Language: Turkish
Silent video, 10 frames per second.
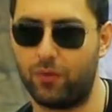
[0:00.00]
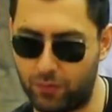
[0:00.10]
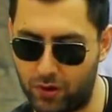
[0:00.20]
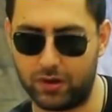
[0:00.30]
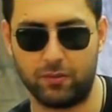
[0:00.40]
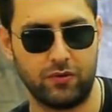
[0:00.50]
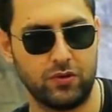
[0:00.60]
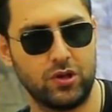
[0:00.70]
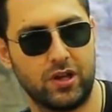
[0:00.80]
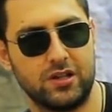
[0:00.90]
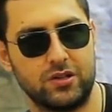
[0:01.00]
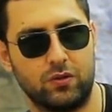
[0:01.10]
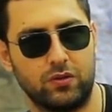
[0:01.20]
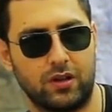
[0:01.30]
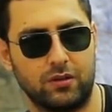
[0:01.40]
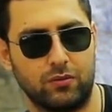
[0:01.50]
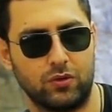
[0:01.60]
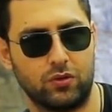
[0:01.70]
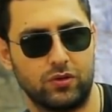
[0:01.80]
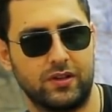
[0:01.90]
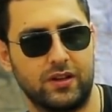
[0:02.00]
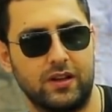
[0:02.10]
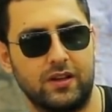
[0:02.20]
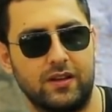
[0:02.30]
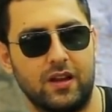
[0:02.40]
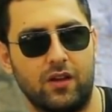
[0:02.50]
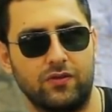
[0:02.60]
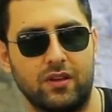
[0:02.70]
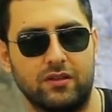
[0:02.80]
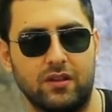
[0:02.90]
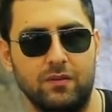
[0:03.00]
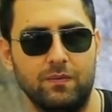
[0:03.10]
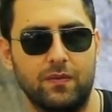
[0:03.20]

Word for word: Böyle de bir video gelecek kullandığım motosikleti size anlattım.